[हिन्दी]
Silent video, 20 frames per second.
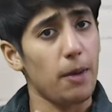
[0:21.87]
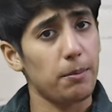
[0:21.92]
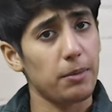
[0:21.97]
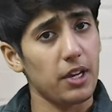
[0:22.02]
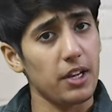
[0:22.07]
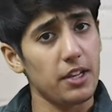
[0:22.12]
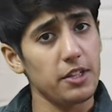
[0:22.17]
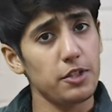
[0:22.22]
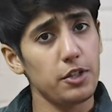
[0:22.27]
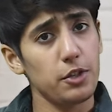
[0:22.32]

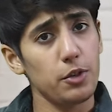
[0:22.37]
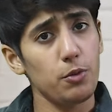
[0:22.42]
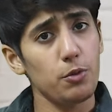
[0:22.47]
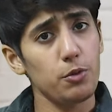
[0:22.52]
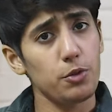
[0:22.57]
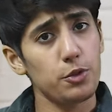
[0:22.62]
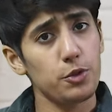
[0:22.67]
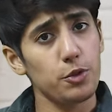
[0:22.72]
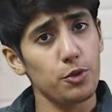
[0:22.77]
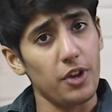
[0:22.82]
आपके
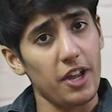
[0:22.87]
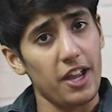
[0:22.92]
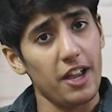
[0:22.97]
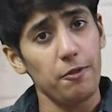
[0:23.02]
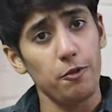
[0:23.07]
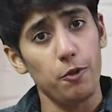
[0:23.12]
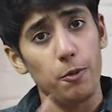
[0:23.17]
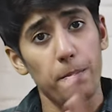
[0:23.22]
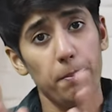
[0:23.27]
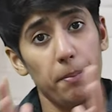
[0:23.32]
इंस्टीट्यूट जो
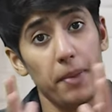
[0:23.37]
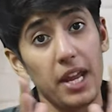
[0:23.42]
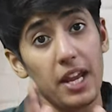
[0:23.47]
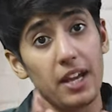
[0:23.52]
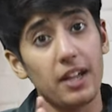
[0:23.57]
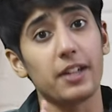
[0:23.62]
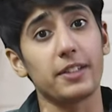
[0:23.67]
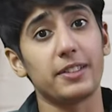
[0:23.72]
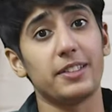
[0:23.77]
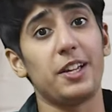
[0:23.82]
हैं वो
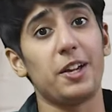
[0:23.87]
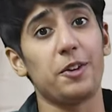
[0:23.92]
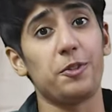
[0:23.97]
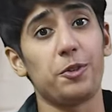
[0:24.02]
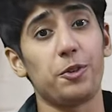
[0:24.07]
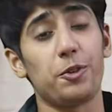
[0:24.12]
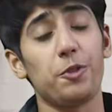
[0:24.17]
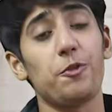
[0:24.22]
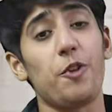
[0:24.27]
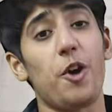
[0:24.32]
पे करते हैं
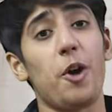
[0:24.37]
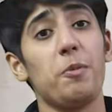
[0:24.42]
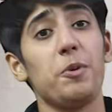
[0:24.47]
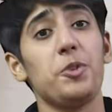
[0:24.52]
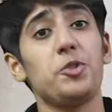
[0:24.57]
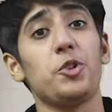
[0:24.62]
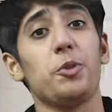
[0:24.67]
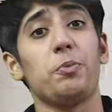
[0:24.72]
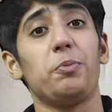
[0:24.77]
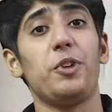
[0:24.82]
उनको वहाँ
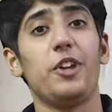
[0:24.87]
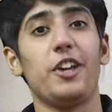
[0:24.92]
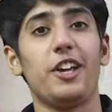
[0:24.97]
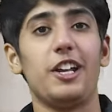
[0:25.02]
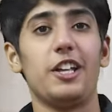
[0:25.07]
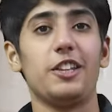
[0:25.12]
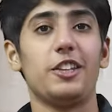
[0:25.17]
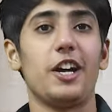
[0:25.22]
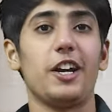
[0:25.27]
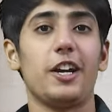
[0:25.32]
पे छपने
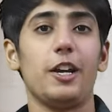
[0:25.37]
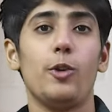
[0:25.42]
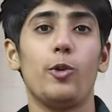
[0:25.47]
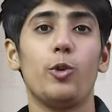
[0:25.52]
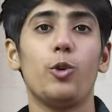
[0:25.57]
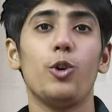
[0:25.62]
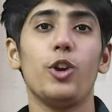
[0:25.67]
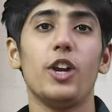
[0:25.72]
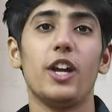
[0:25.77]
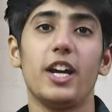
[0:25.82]
के लिए ताकि
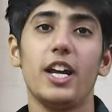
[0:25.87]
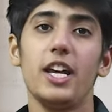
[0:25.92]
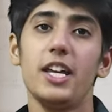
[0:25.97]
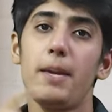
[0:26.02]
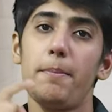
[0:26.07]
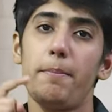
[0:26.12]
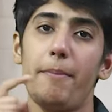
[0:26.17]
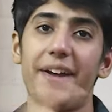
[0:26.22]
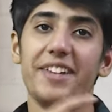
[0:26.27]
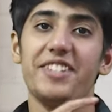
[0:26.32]
लोगों को लगे
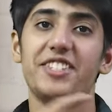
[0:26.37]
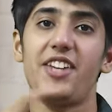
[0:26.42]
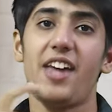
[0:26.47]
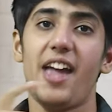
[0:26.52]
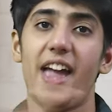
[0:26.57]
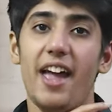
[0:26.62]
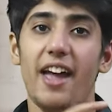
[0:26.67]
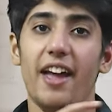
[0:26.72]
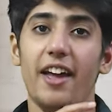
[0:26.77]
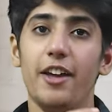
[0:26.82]
ये बेस्ट
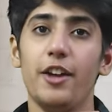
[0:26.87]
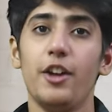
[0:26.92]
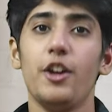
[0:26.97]
है